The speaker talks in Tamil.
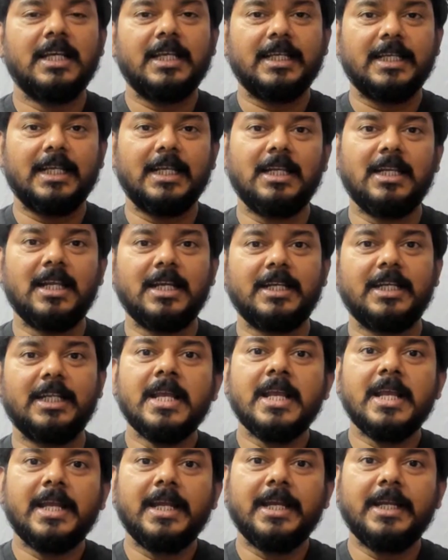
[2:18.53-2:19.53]
இல்லாட்டி
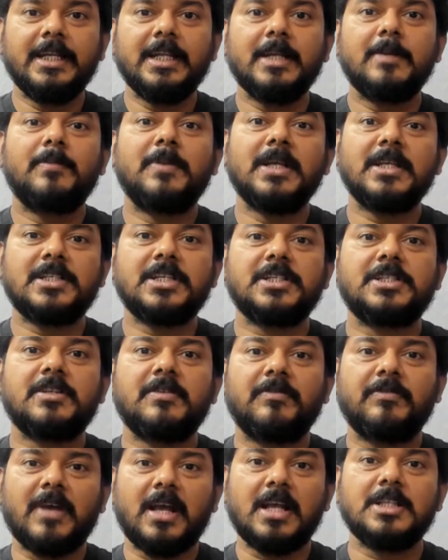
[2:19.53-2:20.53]
இந்தியன் பிளே
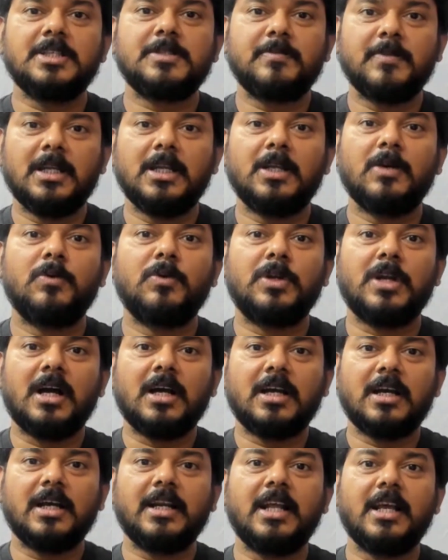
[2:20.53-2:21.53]
ஸ்டேஷன் ஃபேன்ஸ் மேலே ஒரு
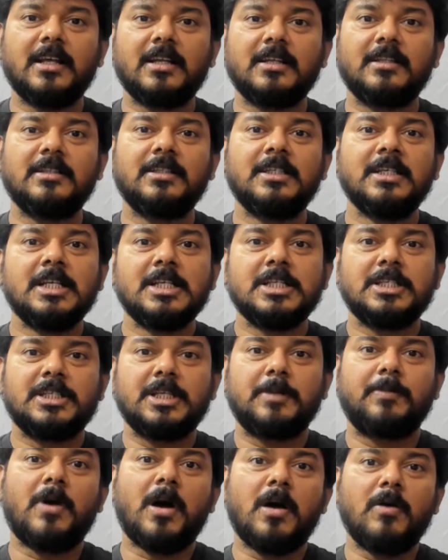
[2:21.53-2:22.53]
அக்கறையா இருந்து
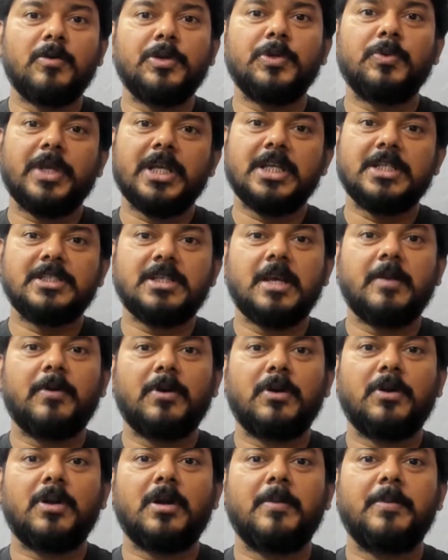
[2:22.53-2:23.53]
சரி பாவம் இவங்க என்ஜாய்
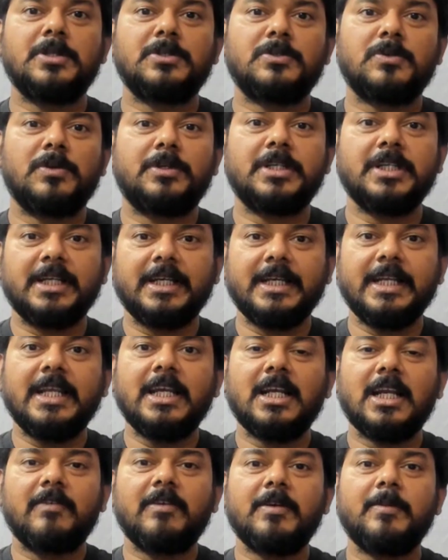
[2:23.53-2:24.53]
பண்ணணும் அப்படின்னு சொல்லிட்டு
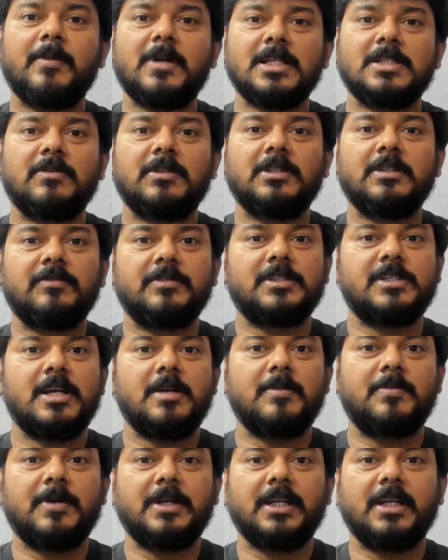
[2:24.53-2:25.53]
நீங்களாவே மனசு வந்து ட்ரை
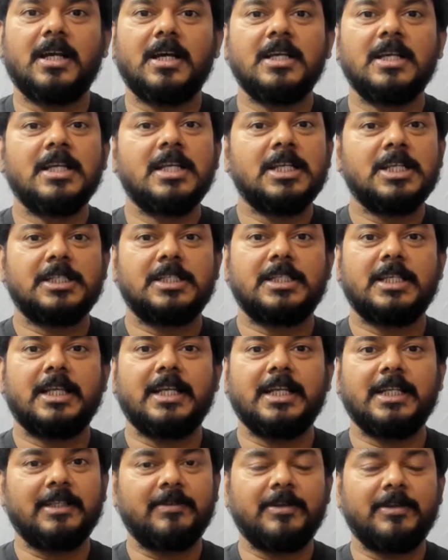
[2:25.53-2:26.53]
பண்ணிக்கலாம்
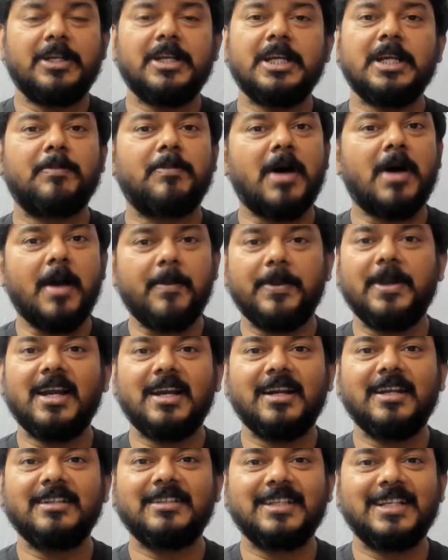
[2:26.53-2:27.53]
சரி இந்த வீடியோ நீங்கள்
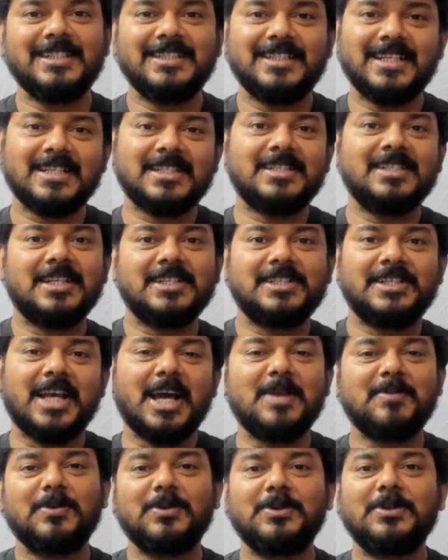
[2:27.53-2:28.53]
பார்ப்பீங்களா என்ன தெரியாது ஜஸ்ட் நான்
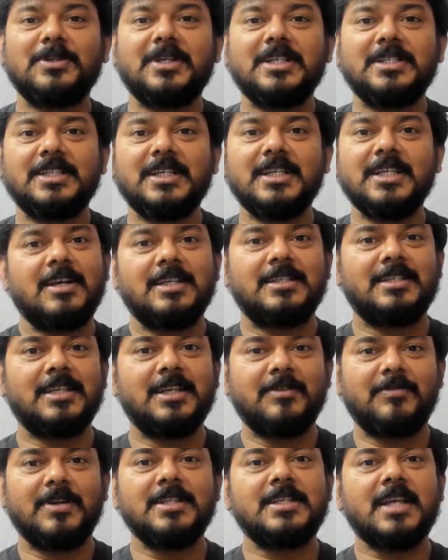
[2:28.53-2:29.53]
ஷேர் பண்ணணும்னு நினைச்சேன்
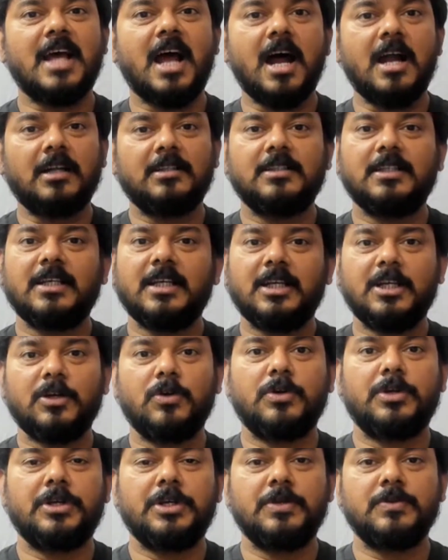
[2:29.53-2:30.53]
சரி ஃப்ரெண்ட்ஸ் அடுத்ததான் என்ன
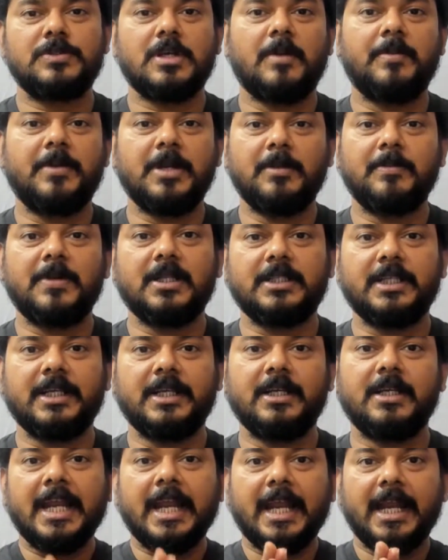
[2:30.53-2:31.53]
குட் நியூஸ் அப்படின்னு
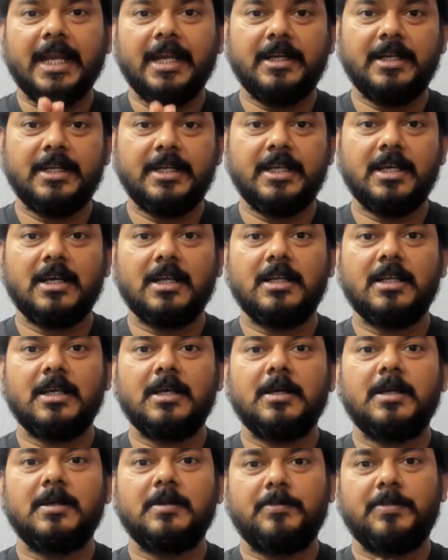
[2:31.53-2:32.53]
பார்த்தீங்கன்னா இந்தியாவில்
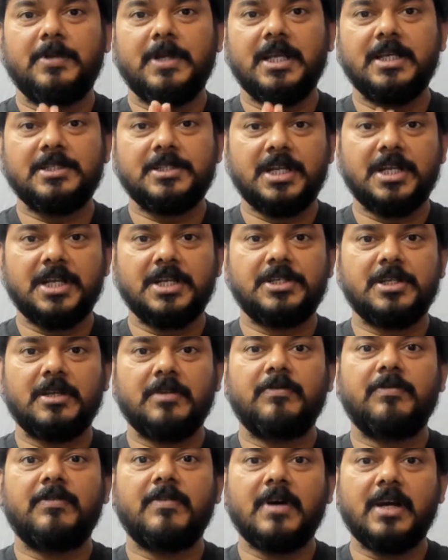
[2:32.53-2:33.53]
பிளே
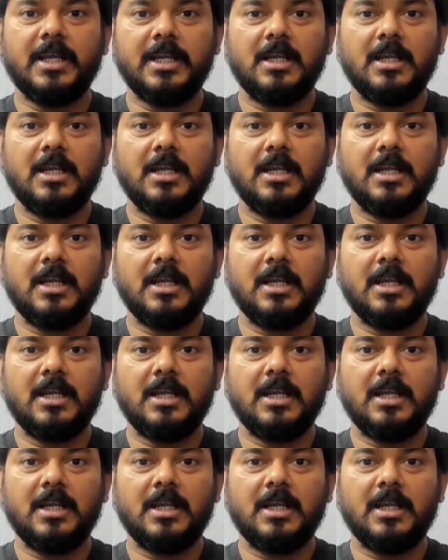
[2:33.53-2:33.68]
ஸ்டேஷன் ஃபைவ்